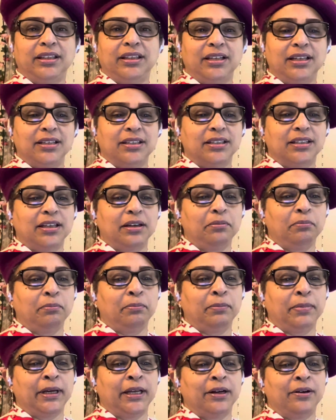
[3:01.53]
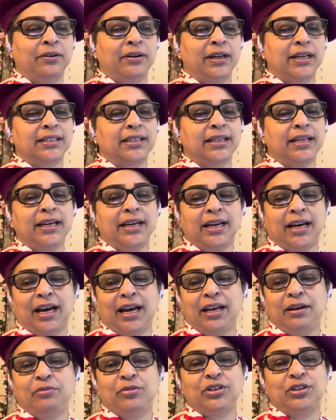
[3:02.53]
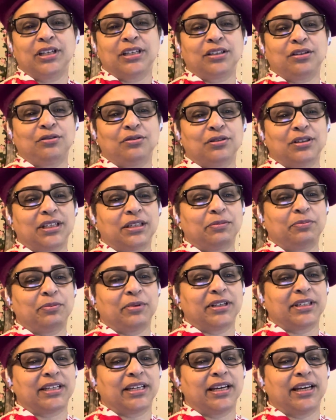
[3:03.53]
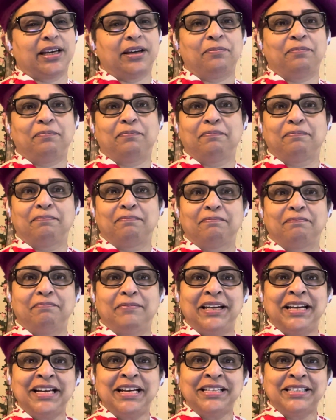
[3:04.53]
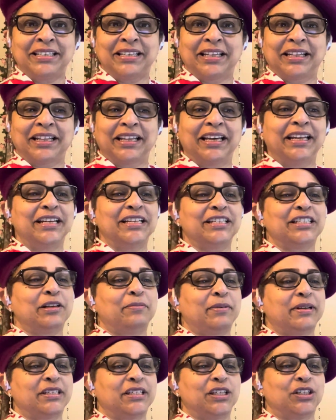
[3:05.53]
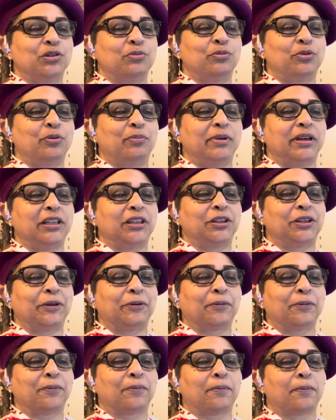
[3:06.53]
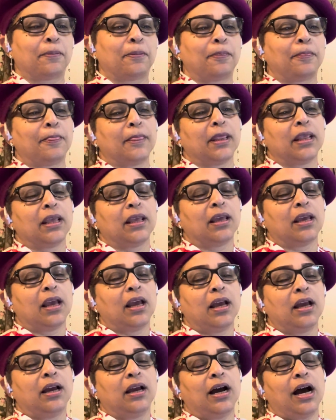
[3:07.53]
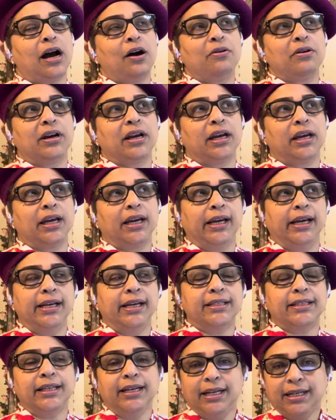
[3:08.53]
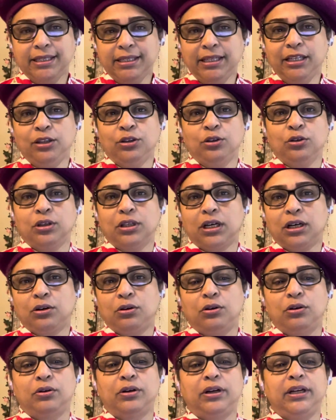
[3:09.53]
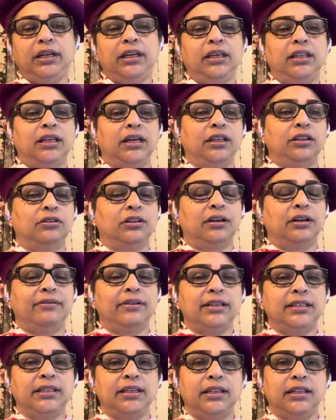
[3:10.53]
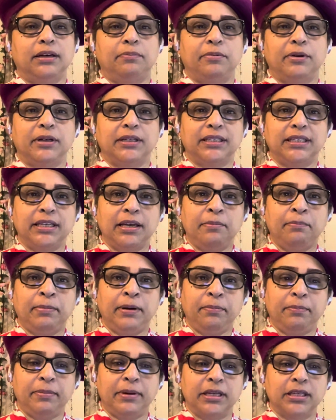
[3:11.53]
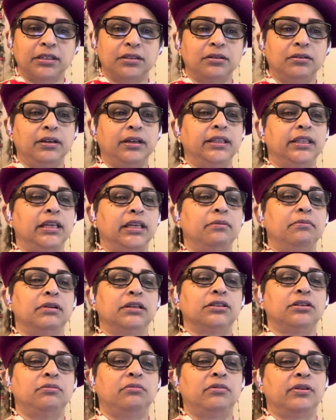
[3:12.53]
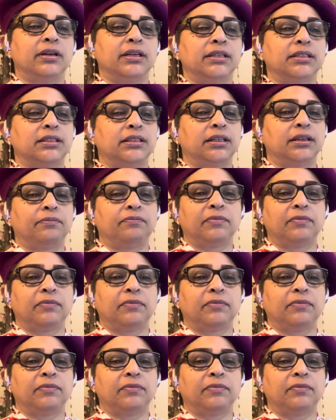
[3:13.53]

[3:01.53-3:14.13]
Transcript: triste, pero es que hay muchas cosas pues que me nacen en este preciso momento. Aunque esté así toda colorida y toda vestida, pues siempre pienso en temas como este.